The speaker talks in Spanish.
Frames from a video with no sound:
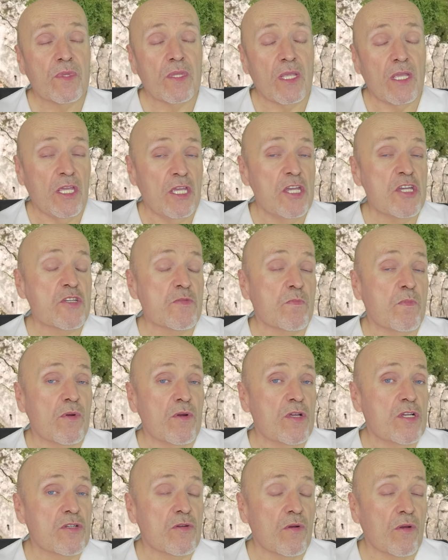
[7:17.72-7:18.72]
Y es
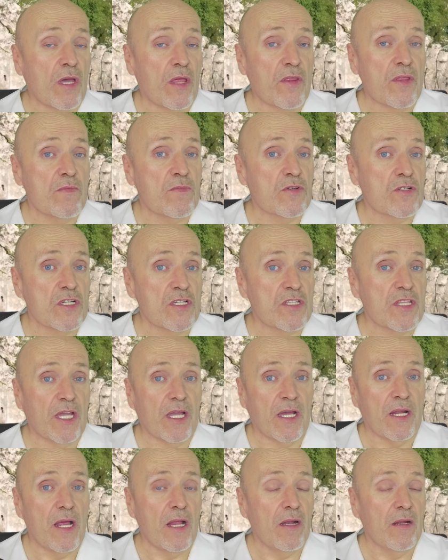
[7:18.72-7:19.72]
por eso que hacemos este
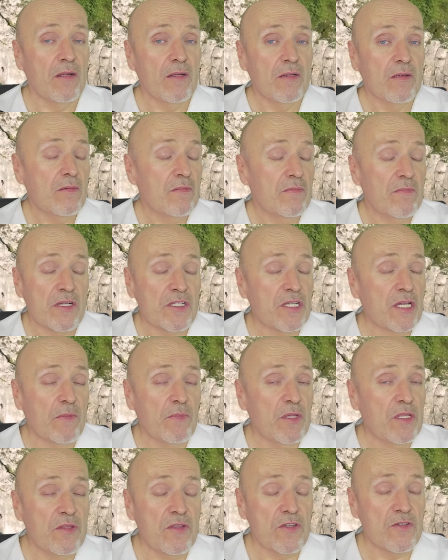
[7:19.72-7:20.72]
canal.
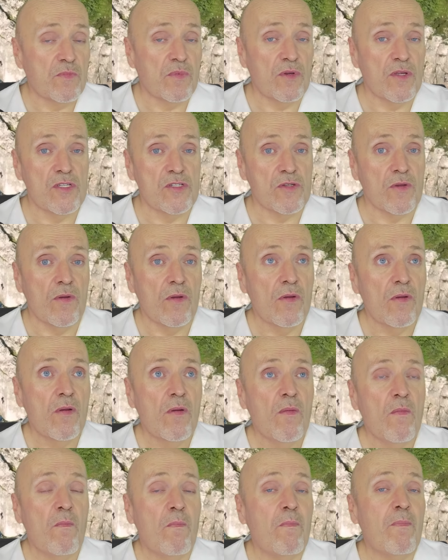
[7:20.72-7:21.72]
Básicamente es por eso,
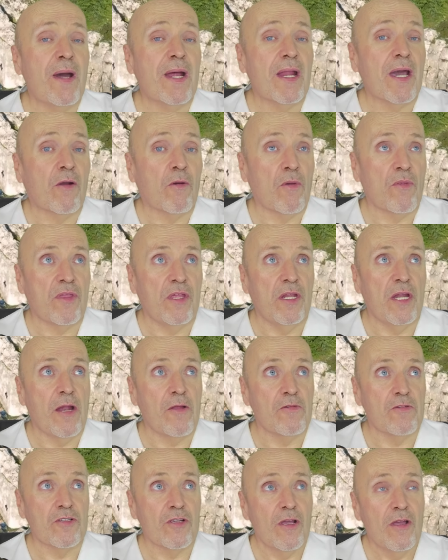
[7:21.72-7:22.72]
para
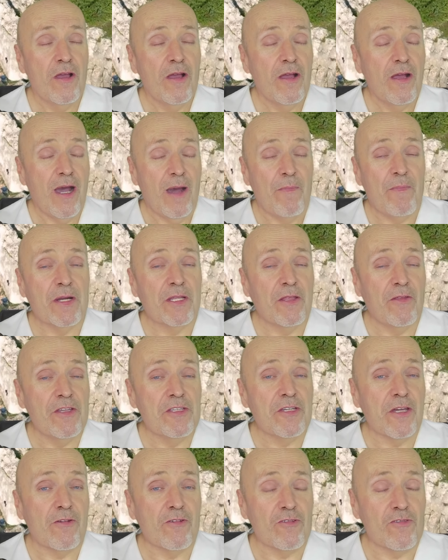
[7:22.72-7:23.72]
cocinaros. Aparte de
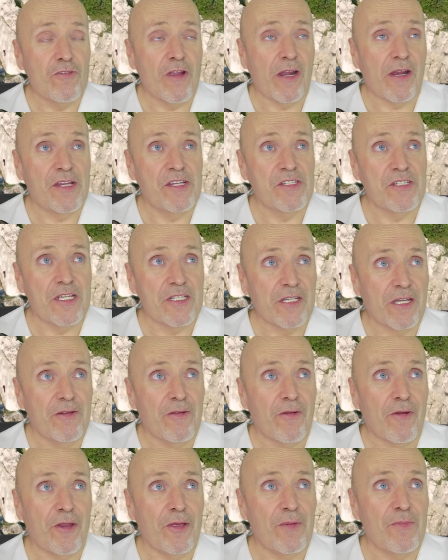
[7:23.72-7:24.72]
echaros unas risas, que
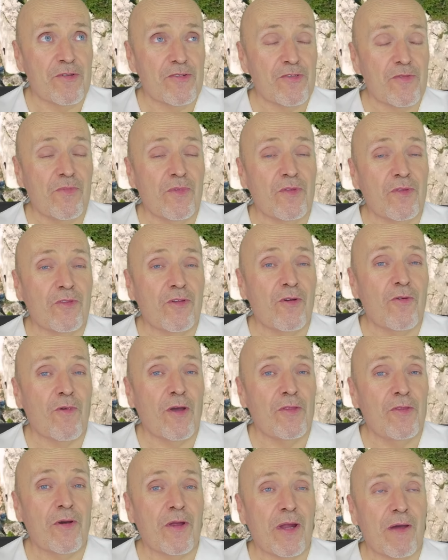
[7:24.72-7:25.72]
nos reímos un montón
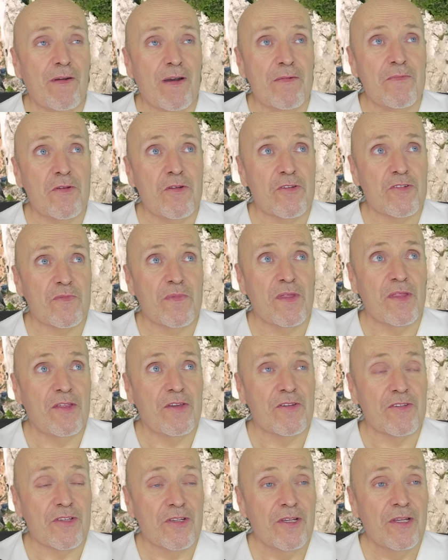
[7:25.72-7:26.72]
cuando grabamos los
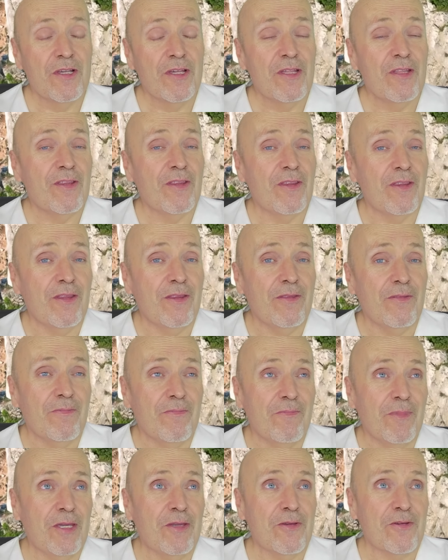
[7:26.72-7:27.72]
vídeos
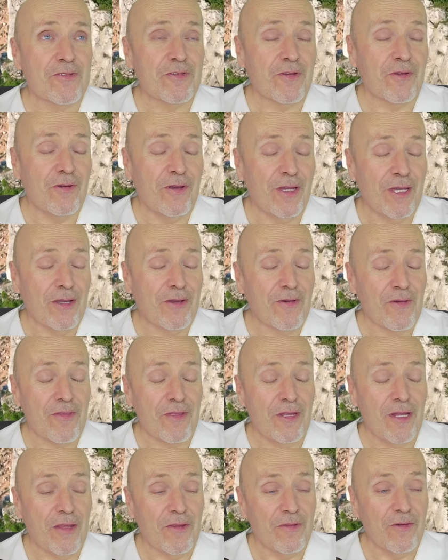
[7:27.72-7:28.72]
mm, míos
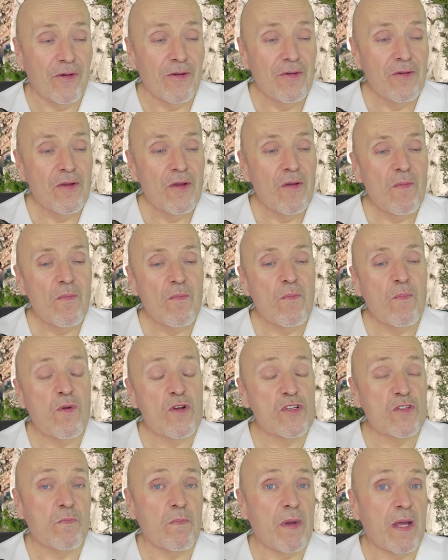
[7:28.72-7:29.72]
cocinando,
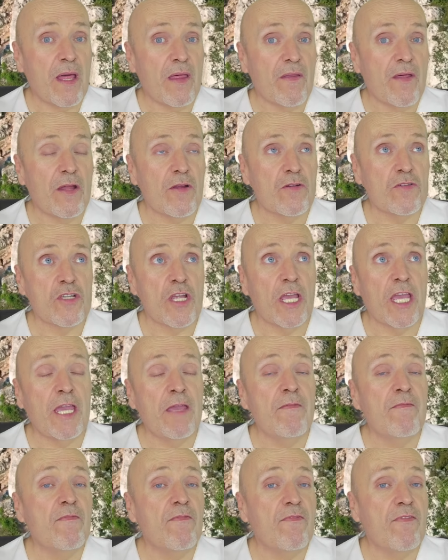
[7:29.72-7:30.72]
pues para daros
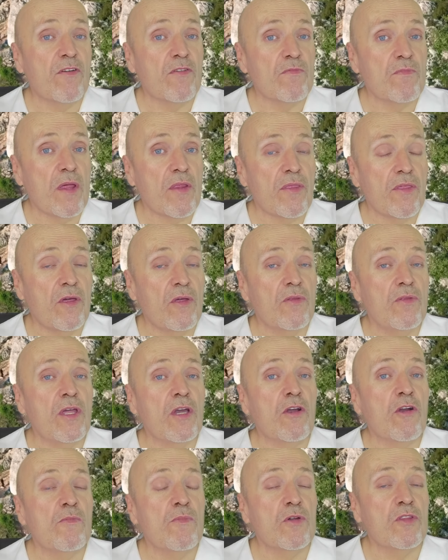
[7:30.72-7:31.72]
información
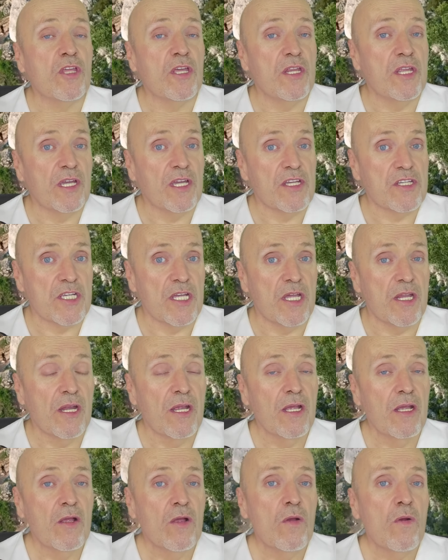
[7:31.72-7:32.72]
de cómo tiene que
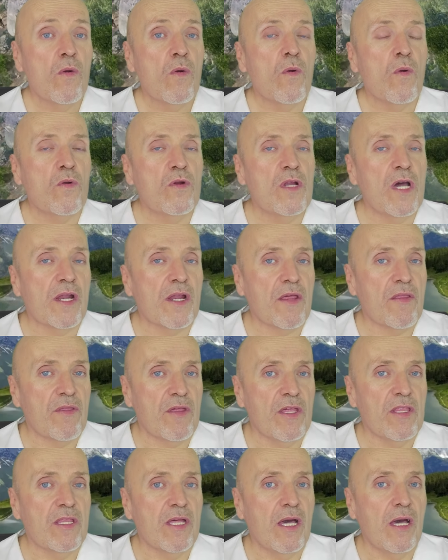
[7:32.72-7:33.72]
ser una
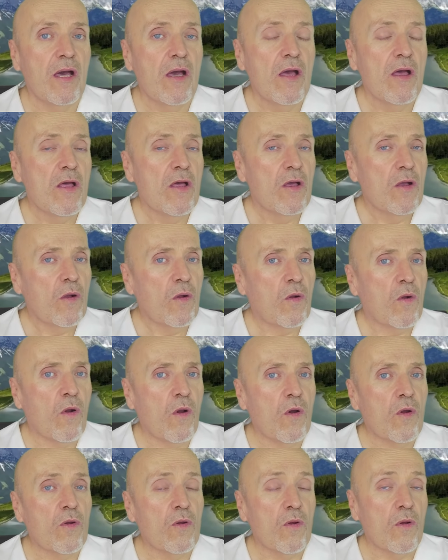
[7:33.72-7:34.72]
receta
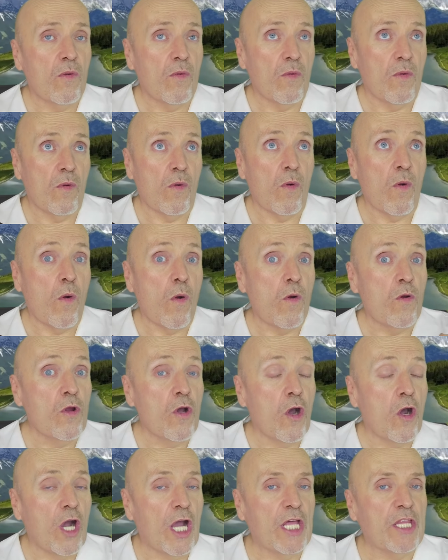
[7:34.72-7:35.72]
con un
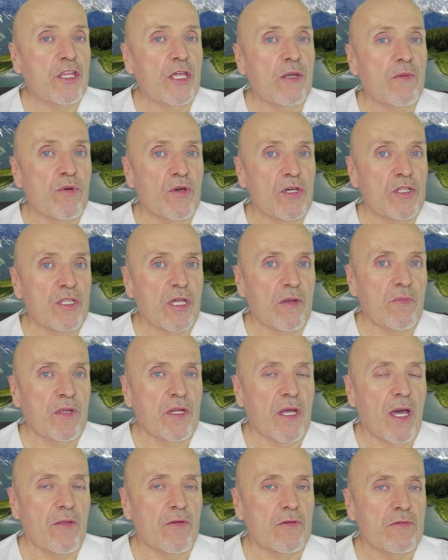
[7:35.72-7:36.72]
objetivo
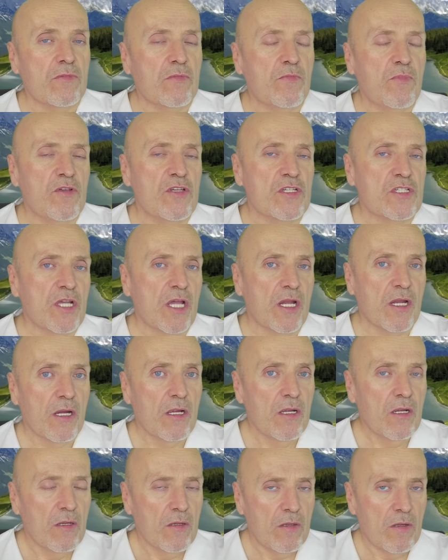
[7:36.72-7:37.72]
determinado. Puede ser
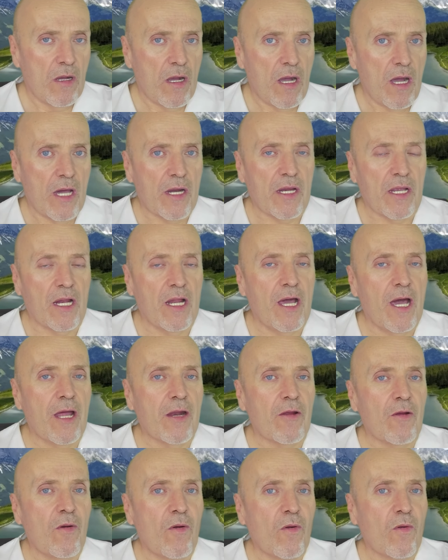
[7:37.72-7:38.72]

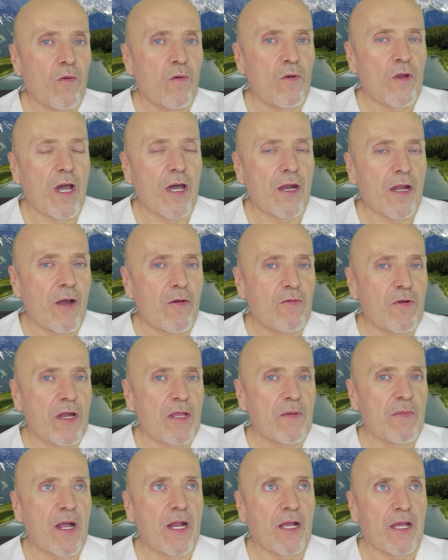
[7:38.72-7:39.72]
arreglar o curar a un
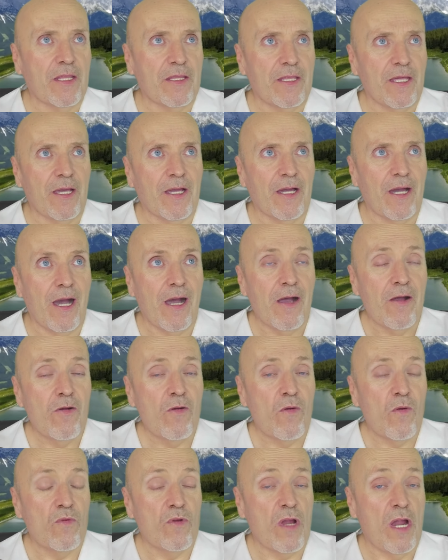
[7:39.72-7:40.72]
animal que
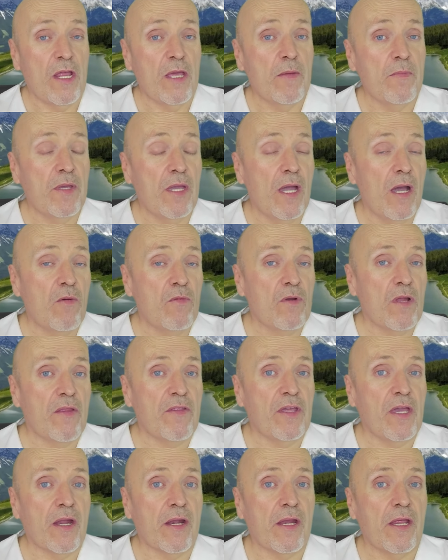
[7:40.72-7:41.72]
tenga una anemia, una
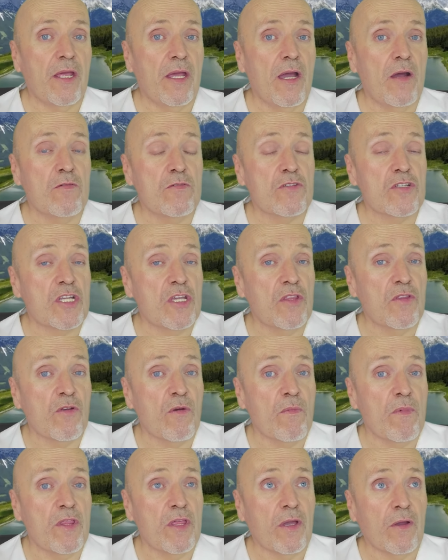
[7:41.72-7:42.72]
diarrea, un
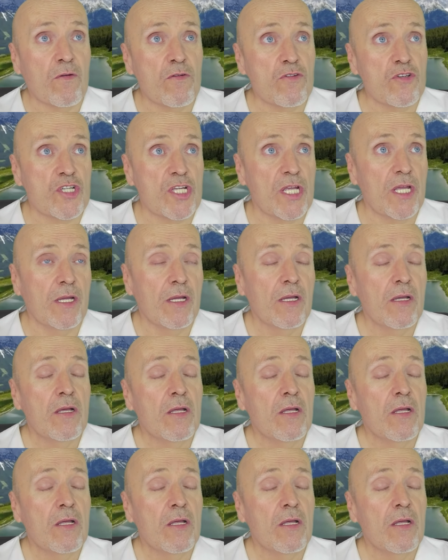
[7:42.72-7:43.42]
síndrome de Cushing.